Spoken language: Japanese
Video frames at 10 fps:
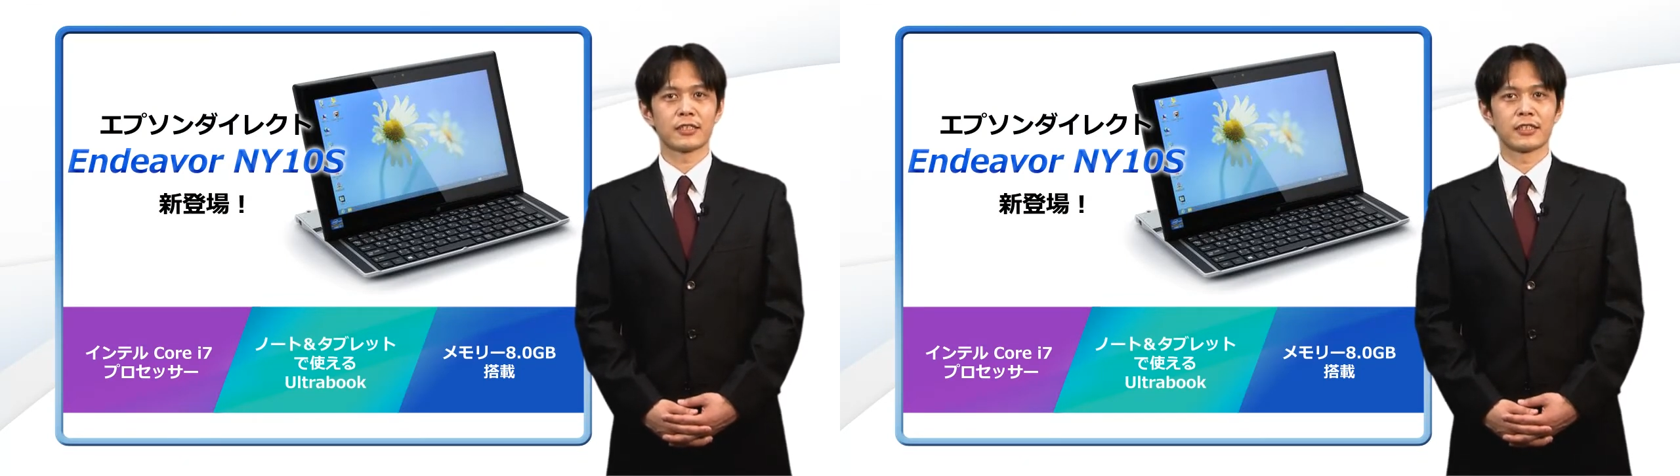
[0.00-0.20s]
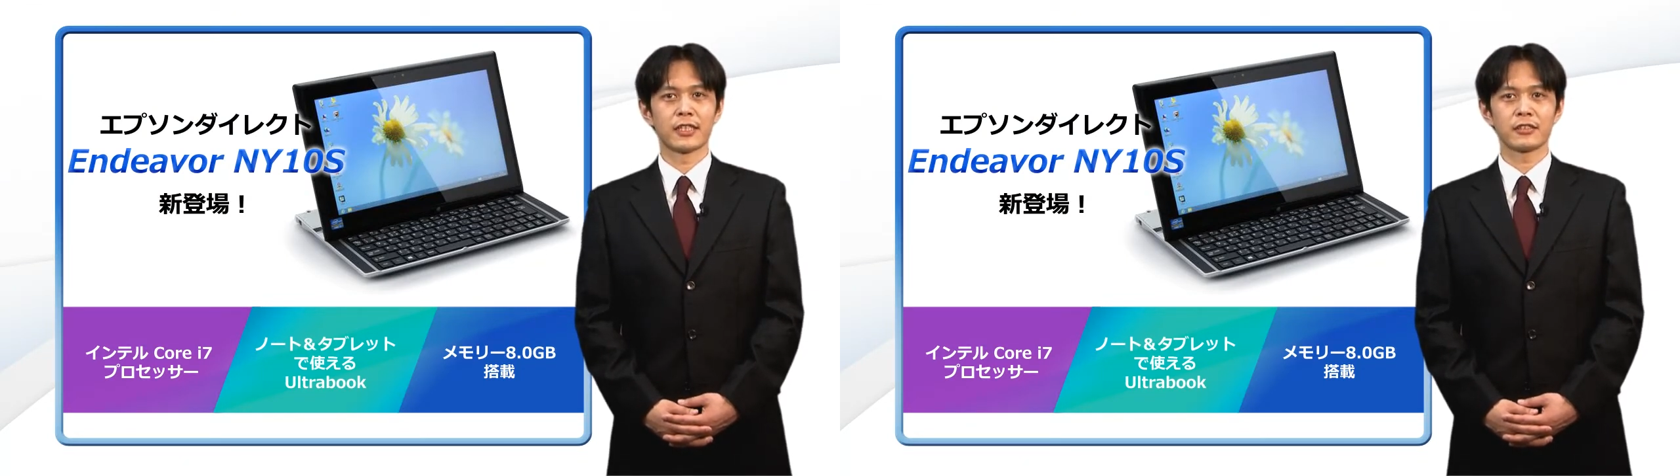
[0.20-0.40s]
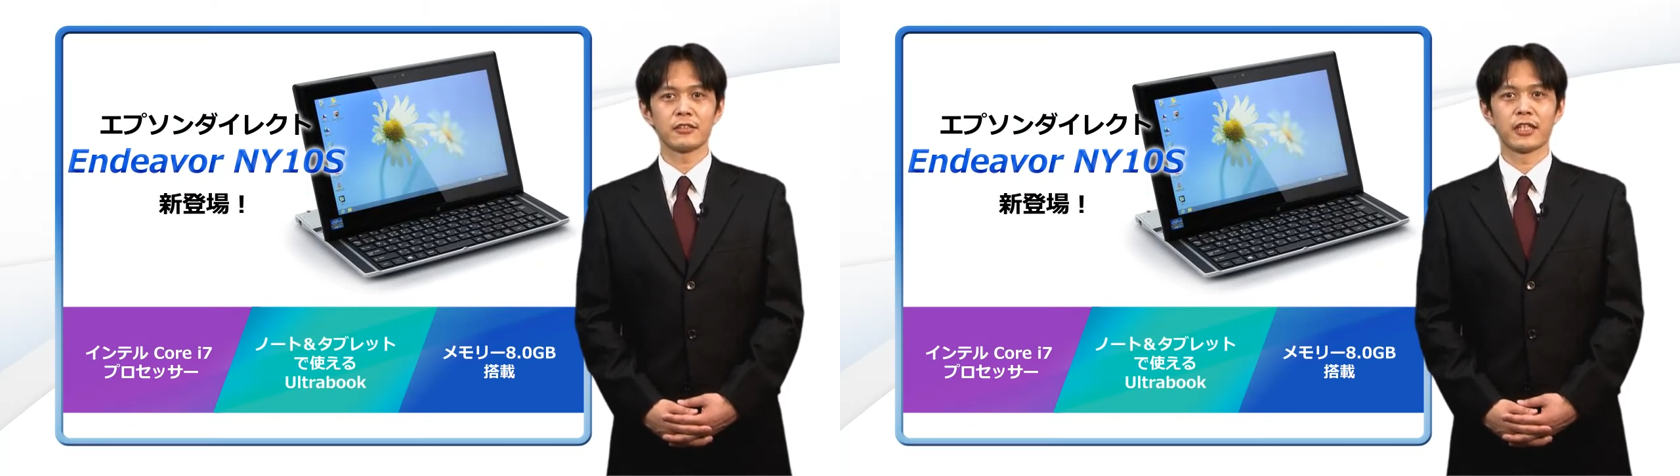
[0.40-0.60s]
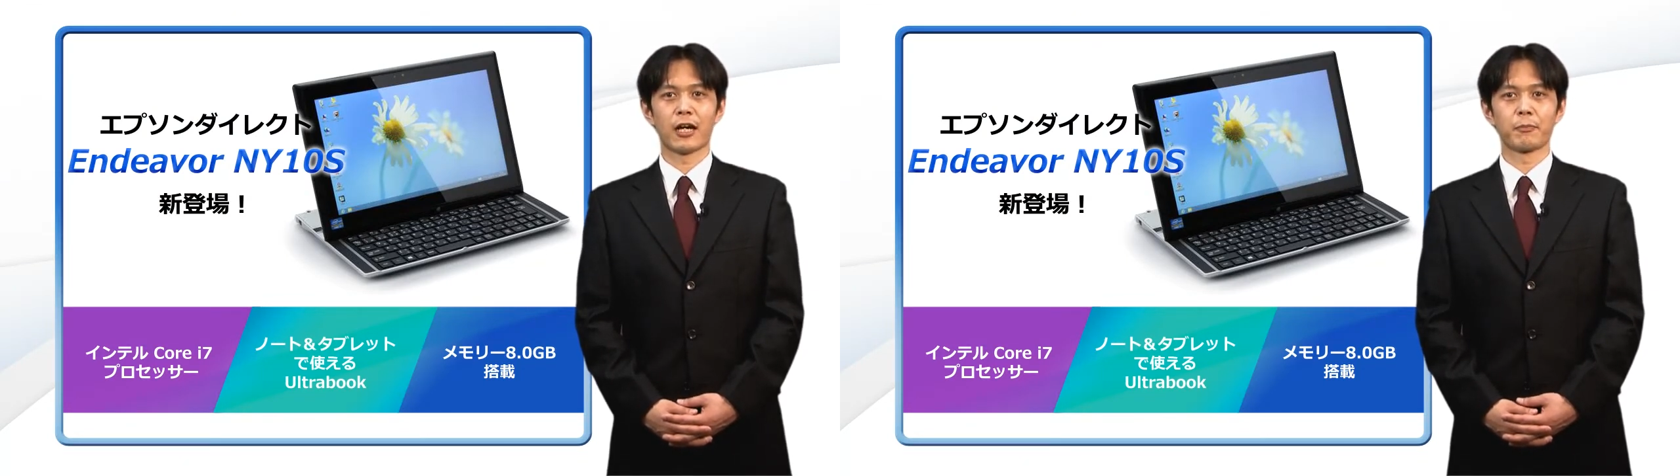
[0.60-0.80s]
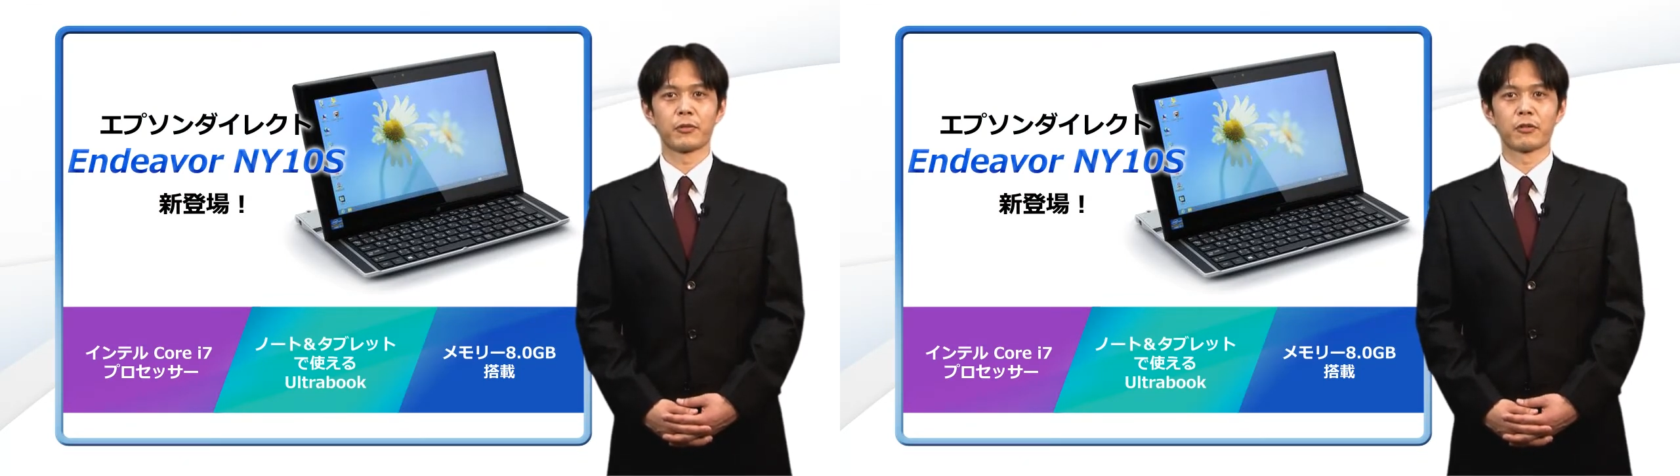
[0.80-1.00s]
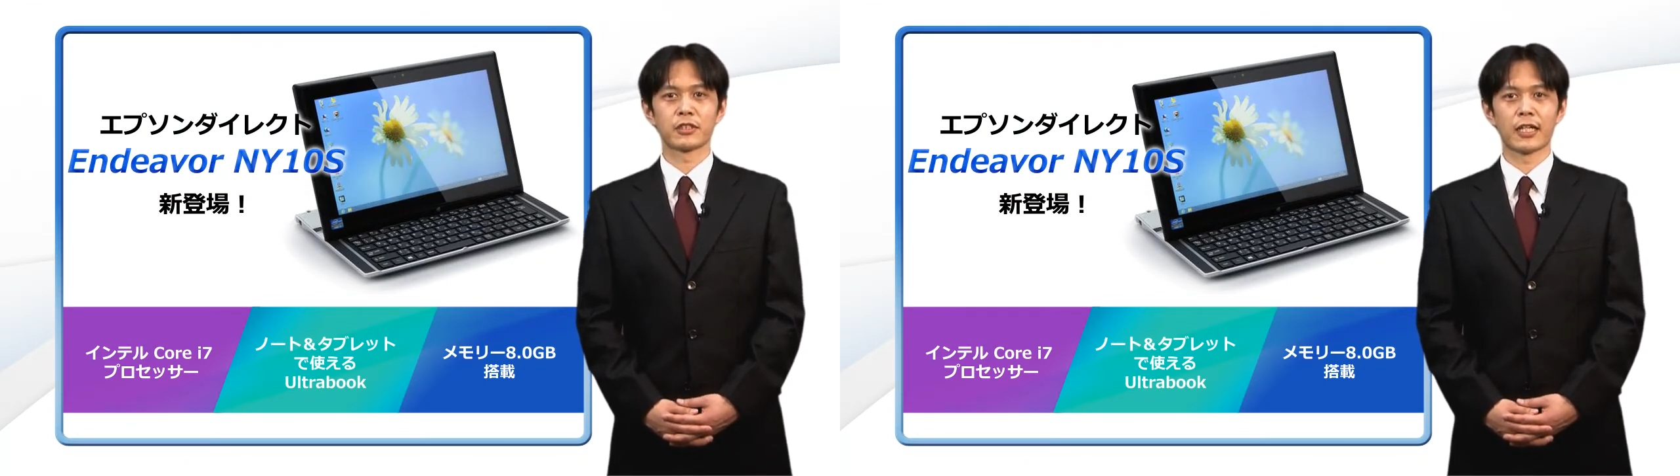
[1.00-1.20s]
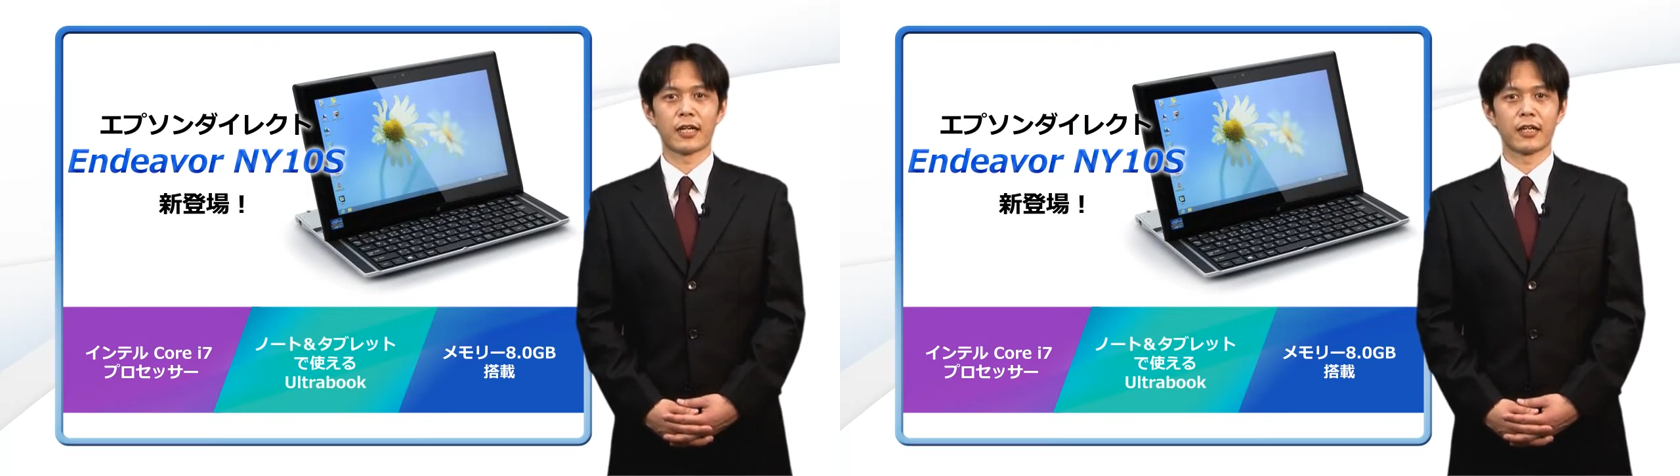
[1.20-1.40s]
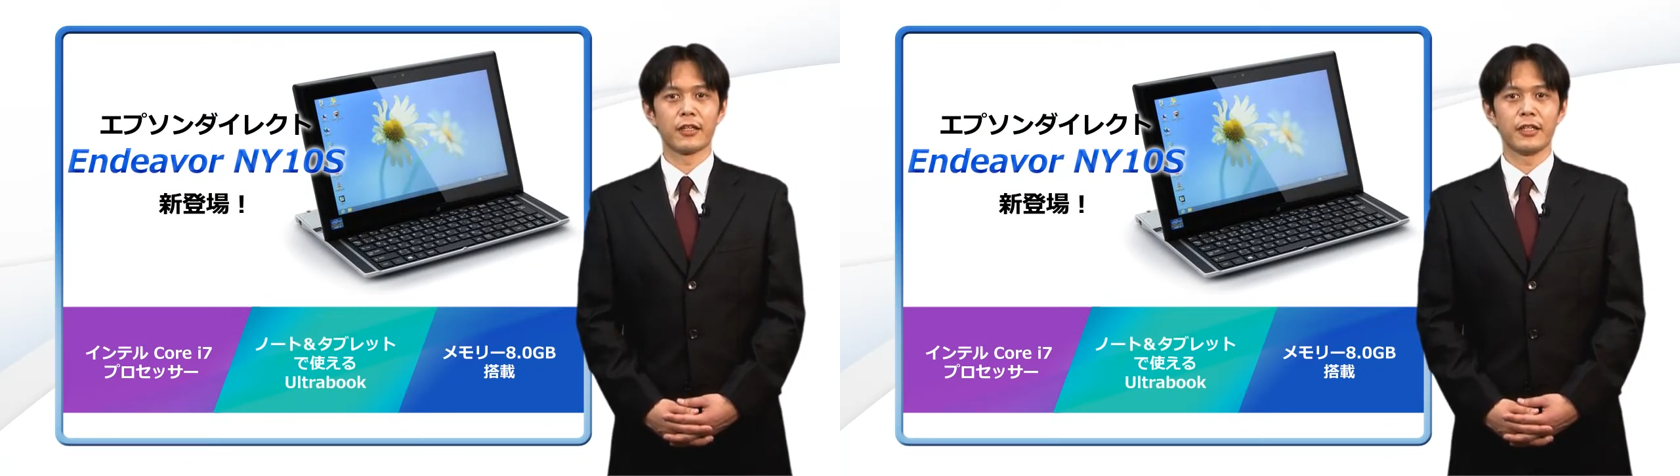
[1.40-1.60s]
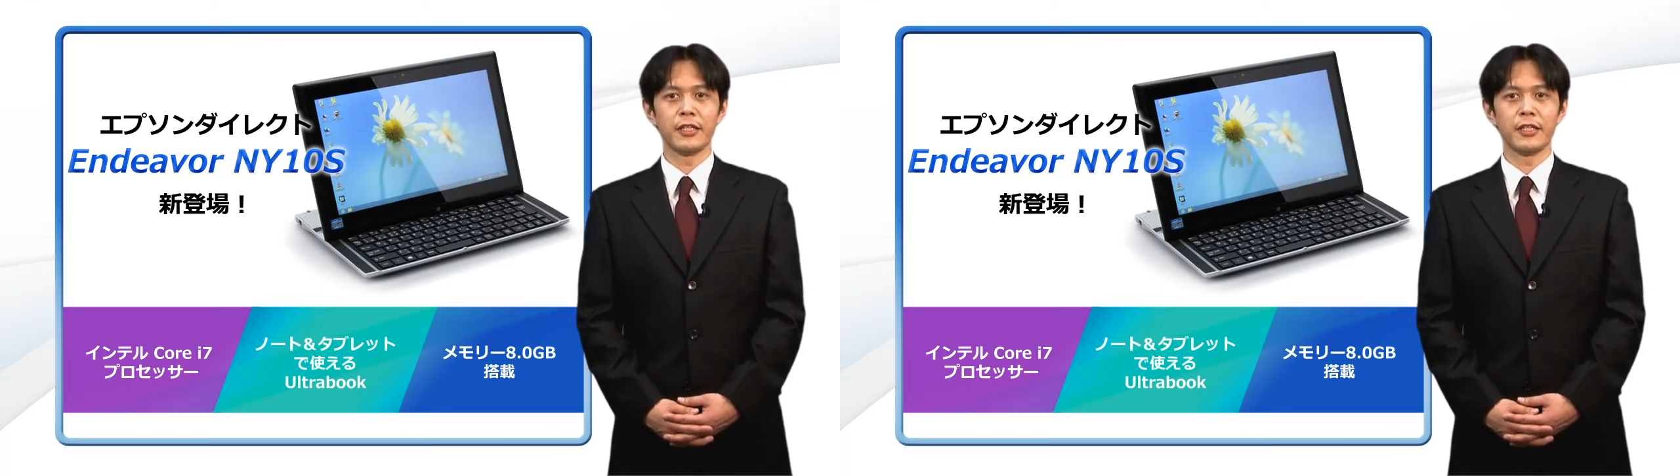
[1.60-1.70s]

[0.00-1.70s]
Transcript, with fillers: 4月に発表した